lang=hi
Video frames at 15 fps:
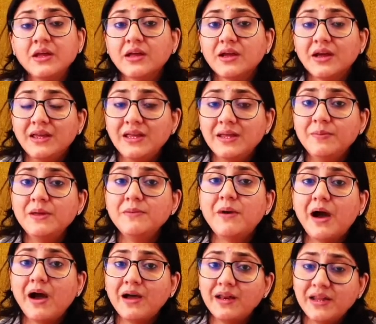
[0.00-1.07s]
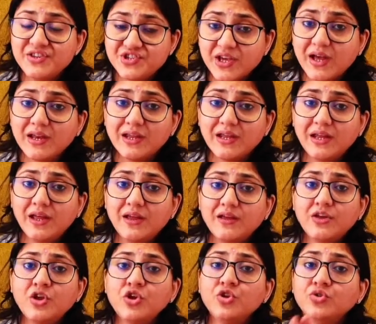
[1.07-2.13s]
कहीं भी बाहर जा रहे
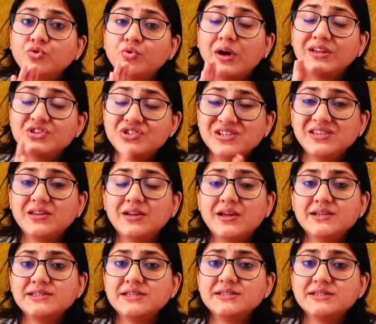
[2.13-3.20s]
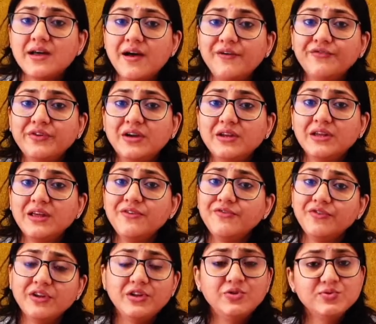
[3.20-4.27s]
हैं तो अच्छी तरह से साफ करके
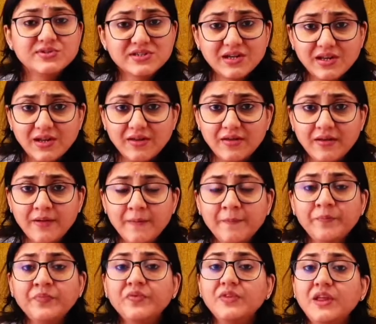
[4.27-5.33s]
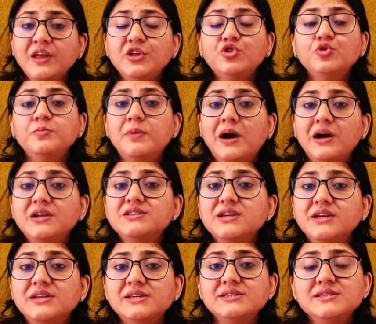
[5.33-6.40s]
फिर यूज़ करें नहीं तो बाहर
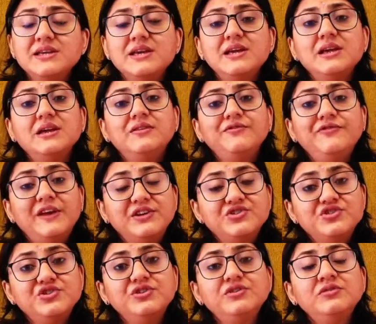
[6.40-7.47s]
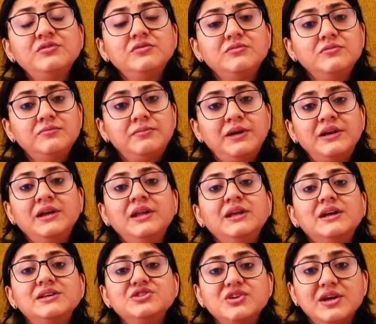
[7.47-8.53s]
जाने से इन्फेक्शन बढ़ने
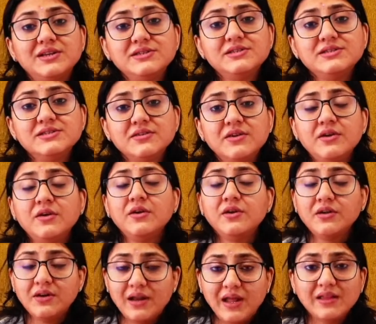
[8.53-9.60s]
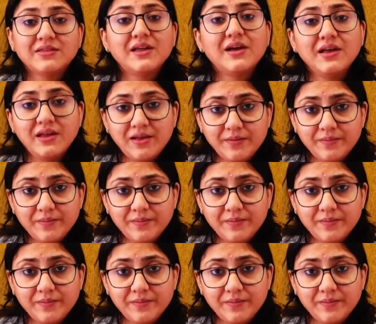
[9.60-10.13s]
का चांस रहता है